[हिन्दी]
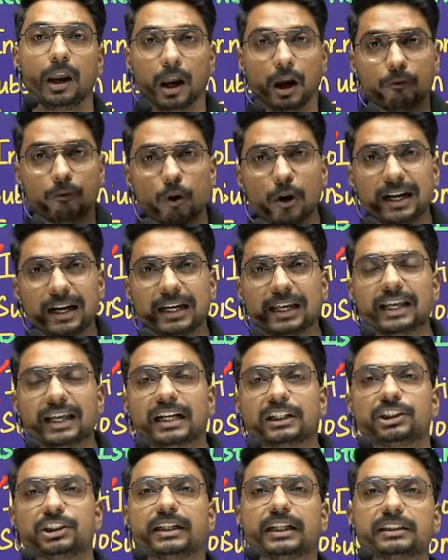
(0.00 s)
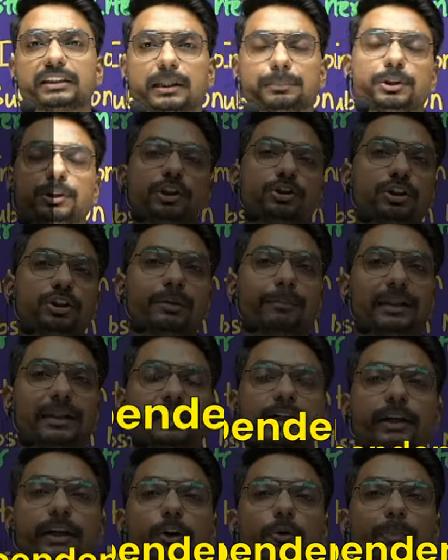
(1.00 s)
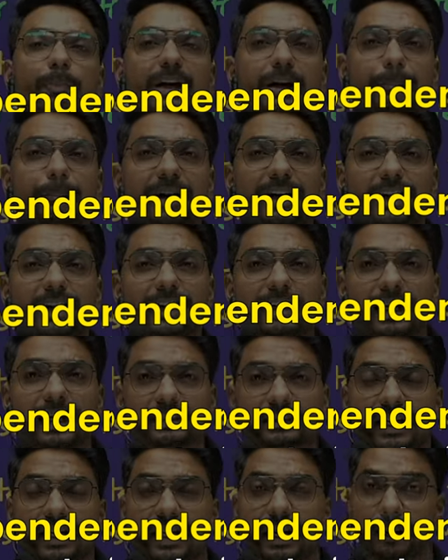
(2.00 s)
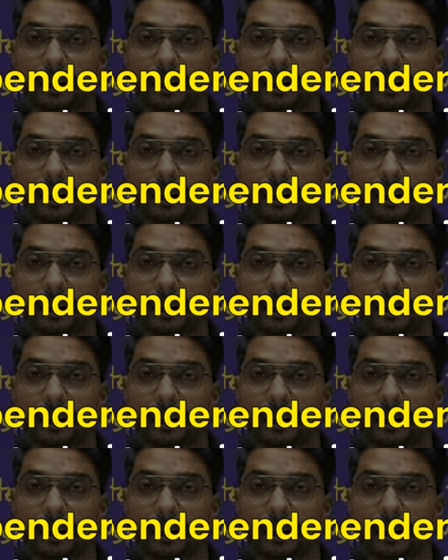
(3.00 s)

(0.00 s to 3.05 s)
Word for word: वो इंटीग्रेशन के सब्सटीट्यूशन मेथड के ऊपर डिपेंडेंट रहता है